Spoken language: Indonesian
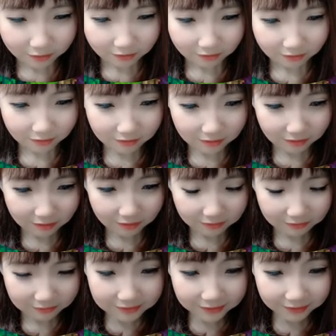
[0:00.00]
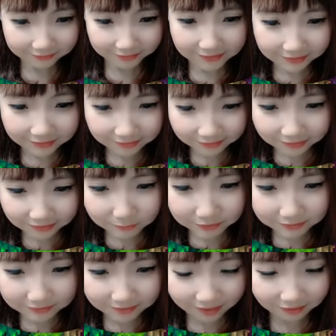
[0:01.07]
uh, dengan teliti
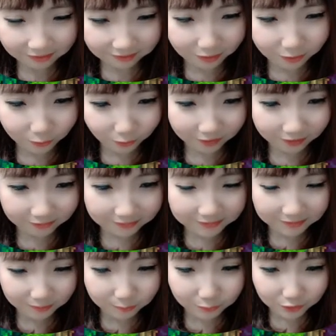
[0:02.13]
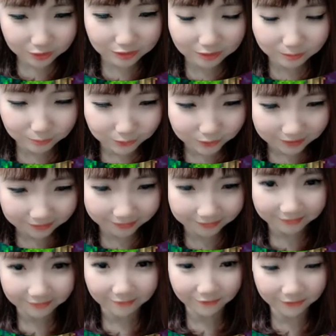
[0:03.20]
mencari telur yang disembunyi-sembunyikan.
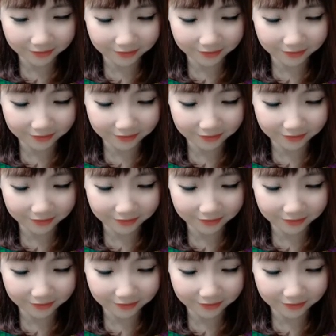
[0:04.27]
Oke.